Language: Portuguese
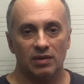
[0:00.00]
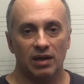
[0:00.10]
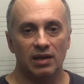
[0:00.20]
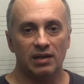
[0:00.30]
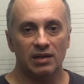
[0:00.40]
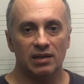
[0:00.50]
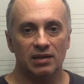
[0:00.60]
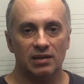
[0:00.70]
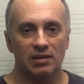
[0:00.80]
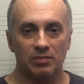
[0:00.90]

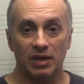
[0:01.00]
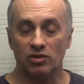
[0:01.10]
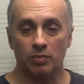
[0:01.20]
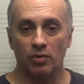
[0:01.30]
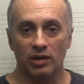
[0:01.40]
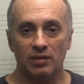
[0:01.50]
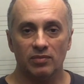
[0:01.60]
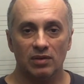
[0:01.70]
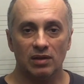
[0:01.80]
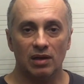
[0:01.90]
ele pressupõe
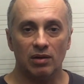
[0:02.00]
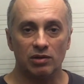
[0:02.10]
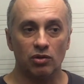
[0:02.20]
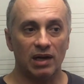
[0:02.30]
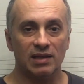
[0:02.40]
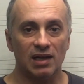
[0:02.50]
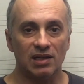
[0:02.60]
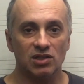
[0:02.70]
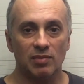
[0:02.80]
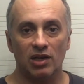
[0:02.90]
a
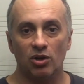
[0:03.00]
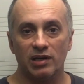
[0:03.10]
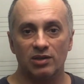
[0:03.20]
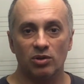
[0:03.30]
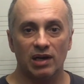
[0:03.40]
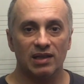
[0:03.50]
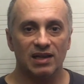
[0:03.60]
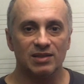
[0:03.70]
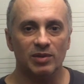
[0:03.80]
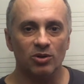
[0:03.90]
tonalidade maior e a
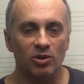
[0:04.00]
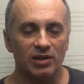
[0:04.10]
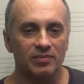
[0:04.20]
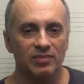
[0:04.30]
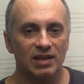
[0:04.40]
tonalidade menor.